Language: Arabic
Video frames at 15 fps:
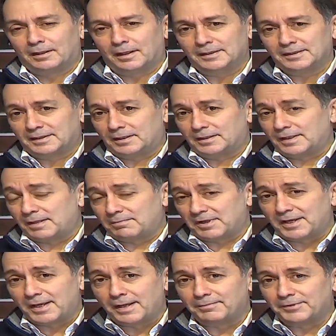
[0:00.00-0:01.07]
عندها
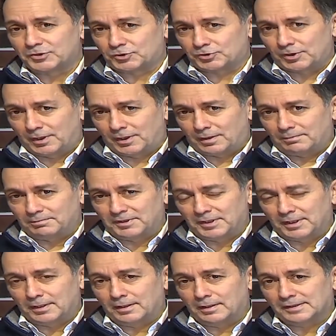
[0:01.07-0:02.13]
دائما هامش
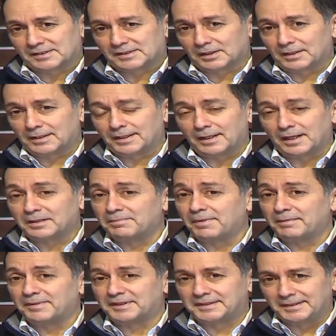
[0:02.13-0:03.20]
من الاستقلال
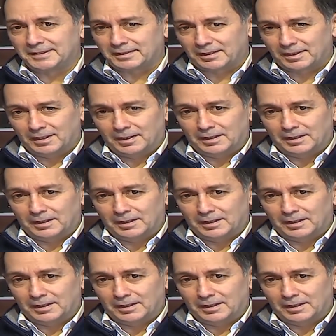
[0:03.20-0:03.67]
اكبر بكثير